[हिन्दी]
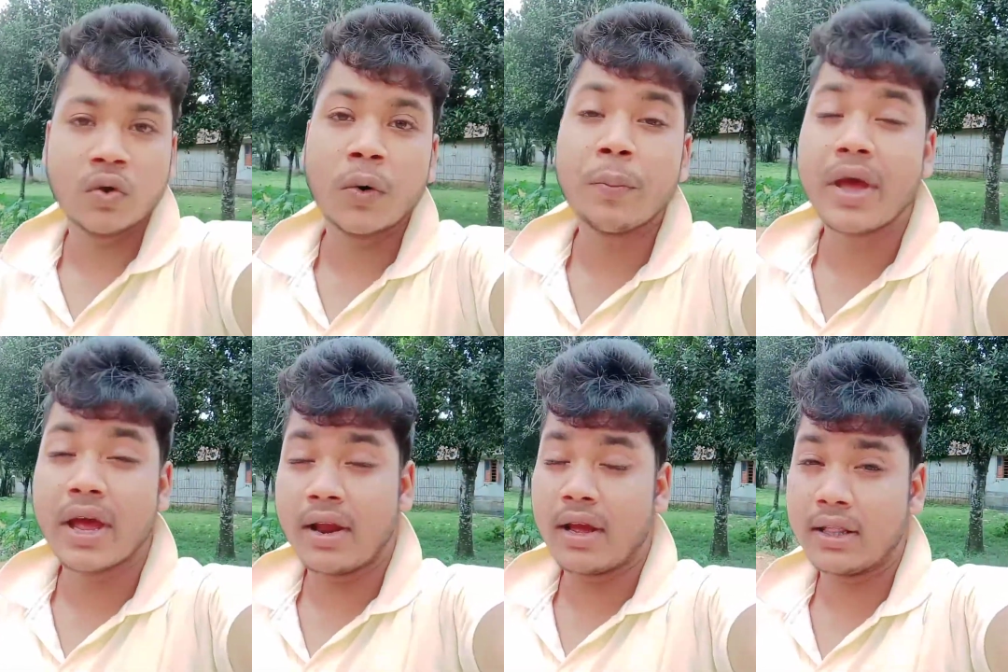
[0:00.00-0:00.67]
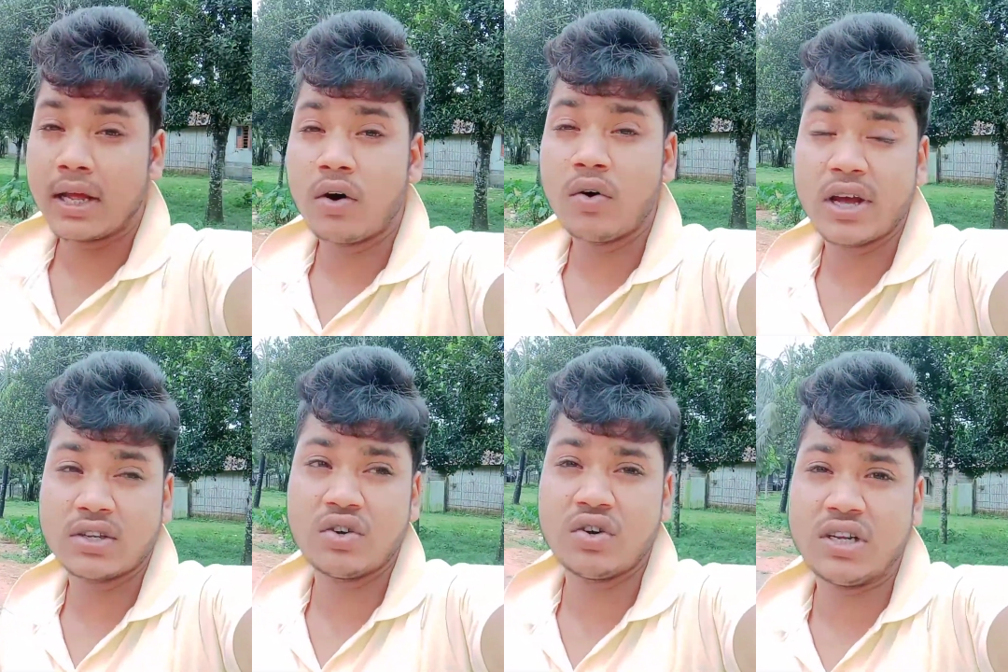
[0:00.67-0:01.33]
तो मैं रहता हूँ
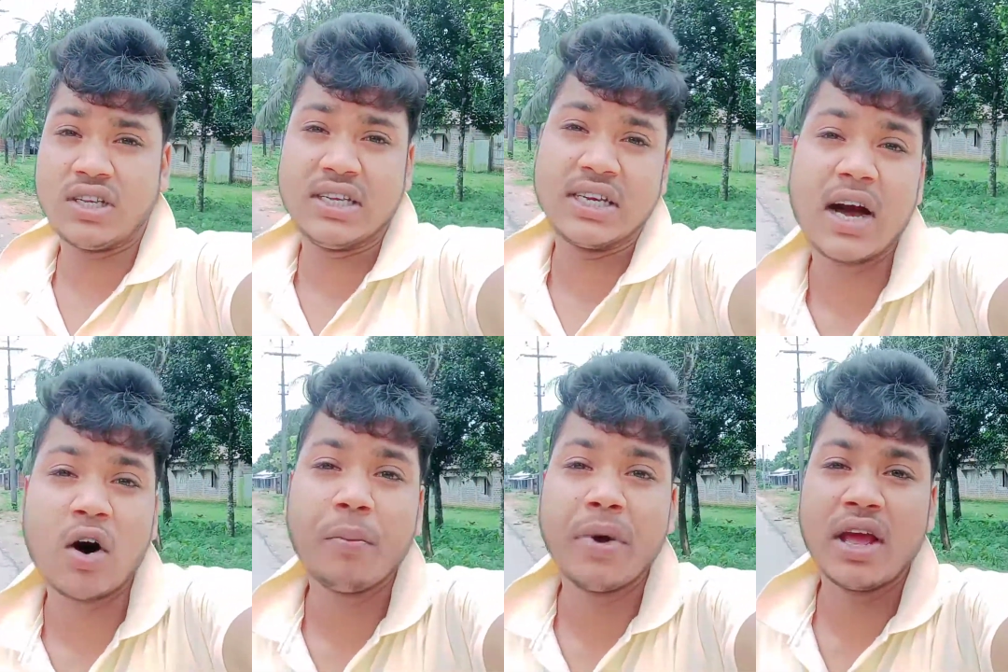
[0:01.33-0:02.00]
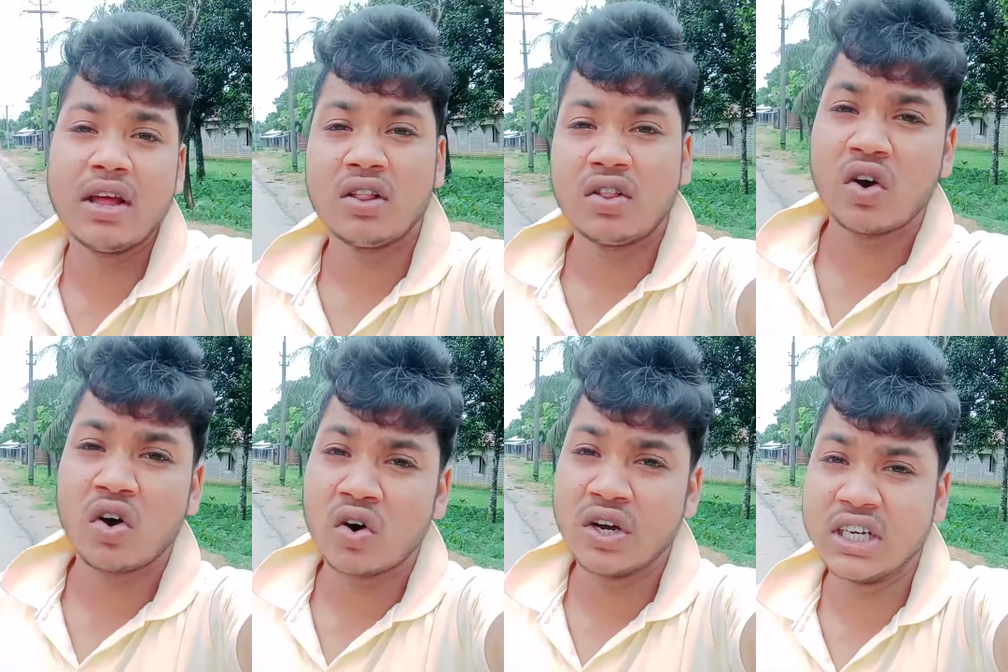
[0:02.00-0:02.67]
एक छोटी सी गांव में
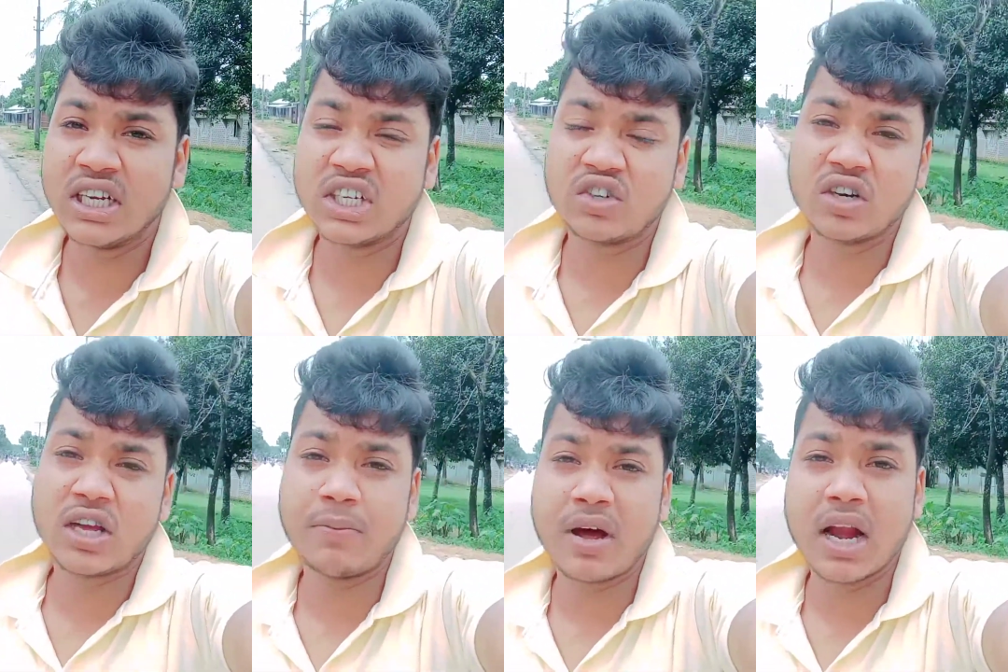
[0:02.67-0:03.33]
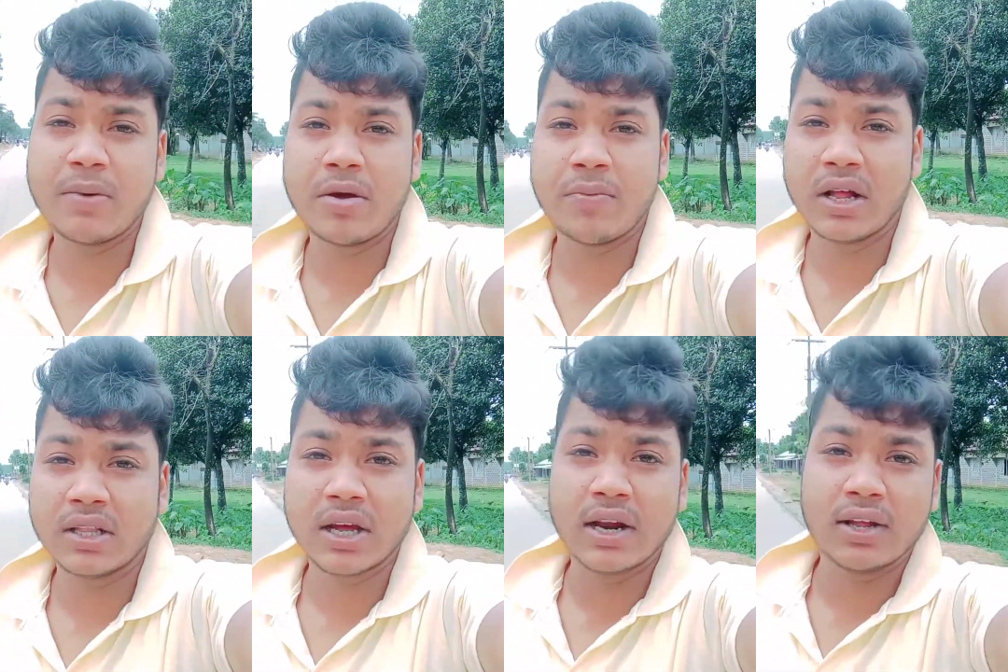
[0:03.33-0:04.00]
तो एडुकेशन के बारे में
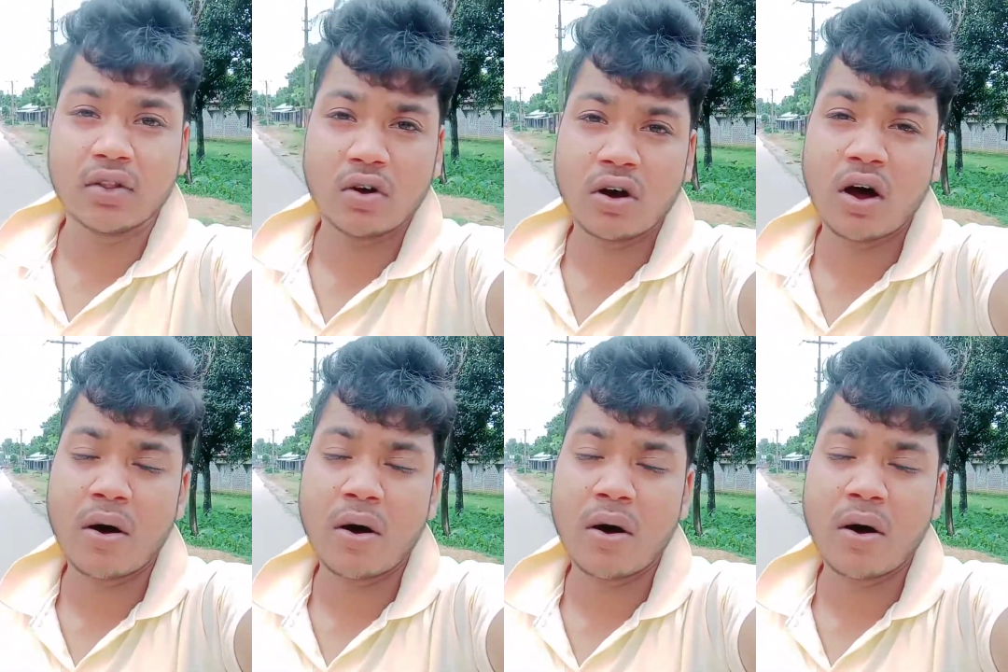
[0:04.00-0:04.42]
बात करें तो